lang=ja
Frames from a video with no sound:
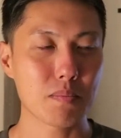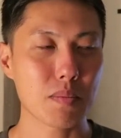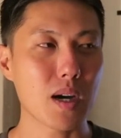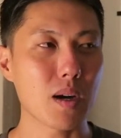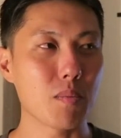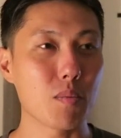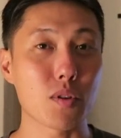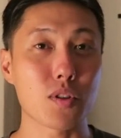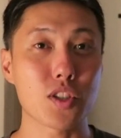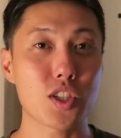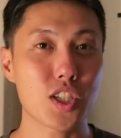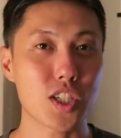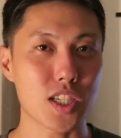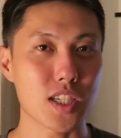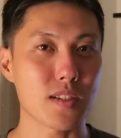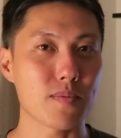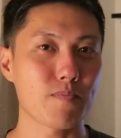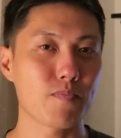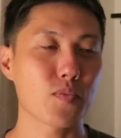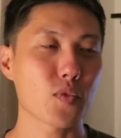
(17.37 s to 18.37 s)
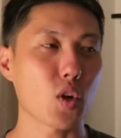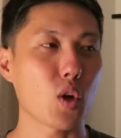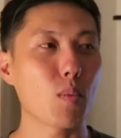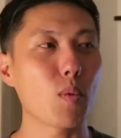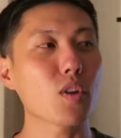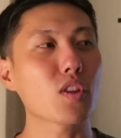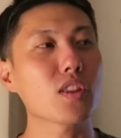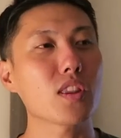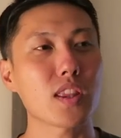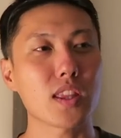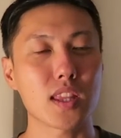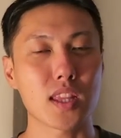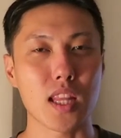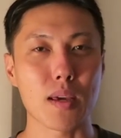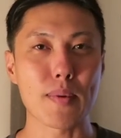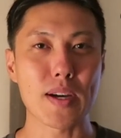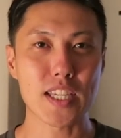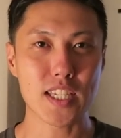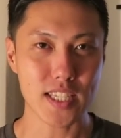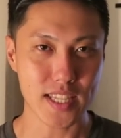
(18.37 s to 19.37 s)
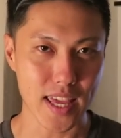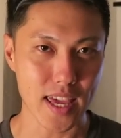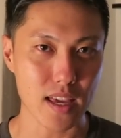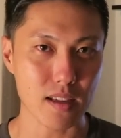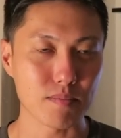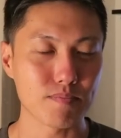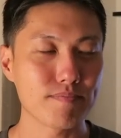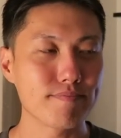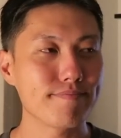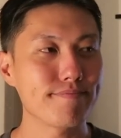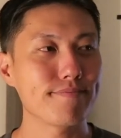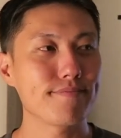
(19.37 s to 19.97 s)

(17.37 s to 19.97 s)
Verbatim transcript: まあ僕自身思ってまして、